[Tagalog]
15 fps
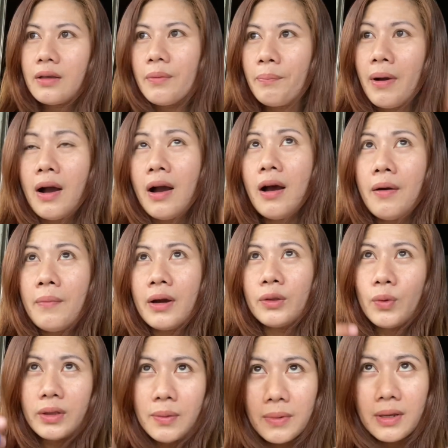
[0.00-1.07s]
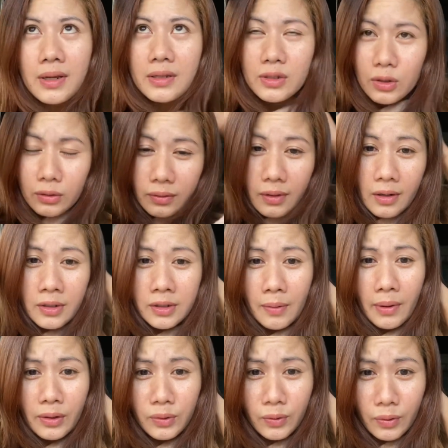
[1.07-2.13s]
ba, mga 20 minutes sa
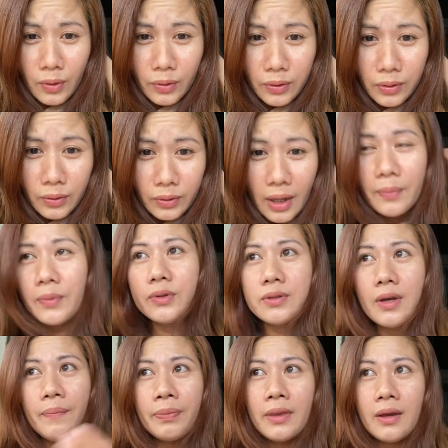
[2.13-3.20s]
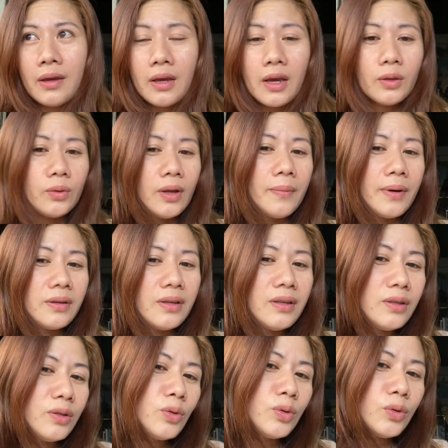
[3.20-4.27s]
mga new growth niyo. Tapos, eto naman,
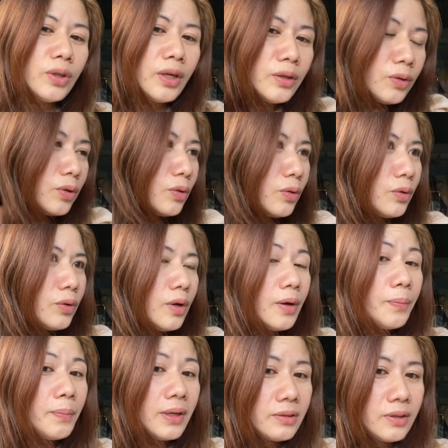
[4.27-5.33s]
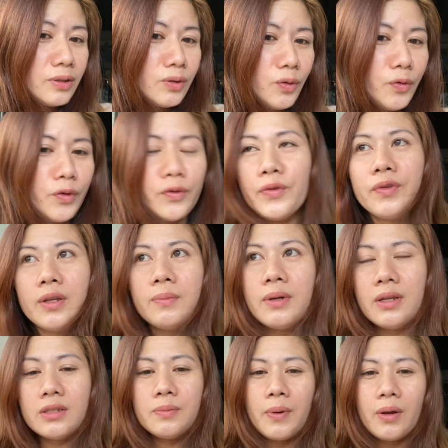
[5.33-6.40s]
isusundan nyo yung bleach nyo for 15
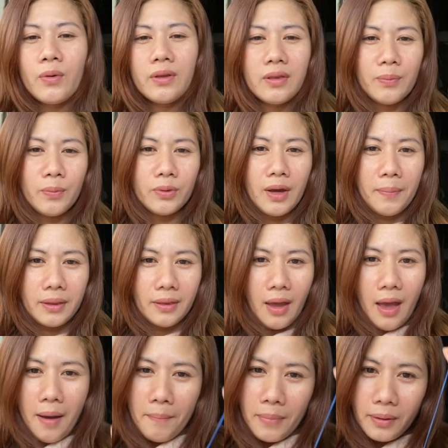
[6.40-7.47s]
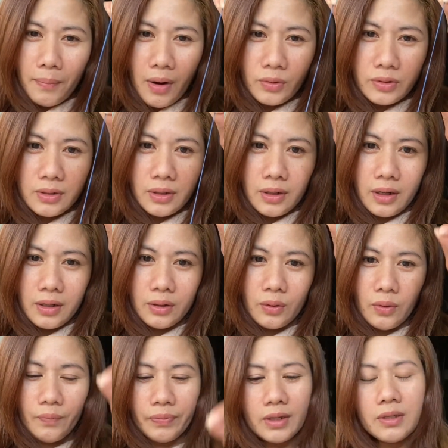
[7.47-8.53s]
minutes. Pero hindi po dapat mag-bounce ng ganito.
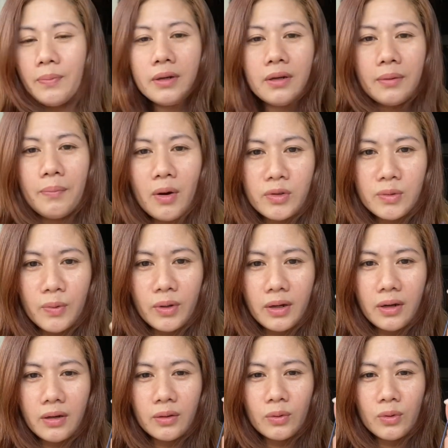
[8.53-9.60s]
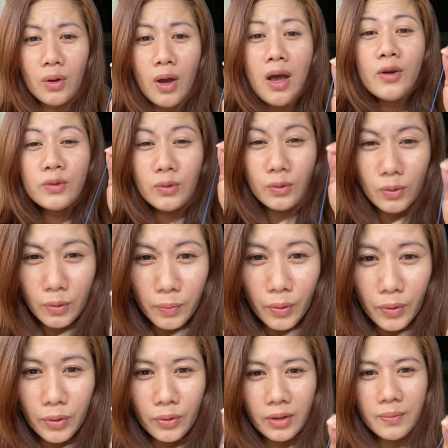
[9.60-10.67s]
Kasi pag nag-bounce po ng ganito, sunog po
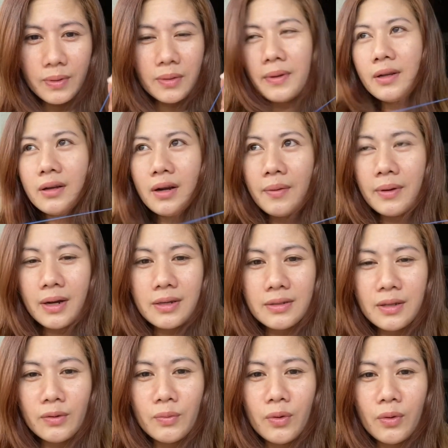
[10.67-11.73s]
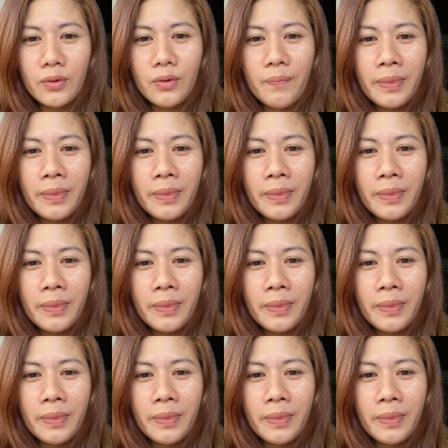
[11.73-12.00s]
yun. Ibig sabihin, nag-gravirize na yung buhok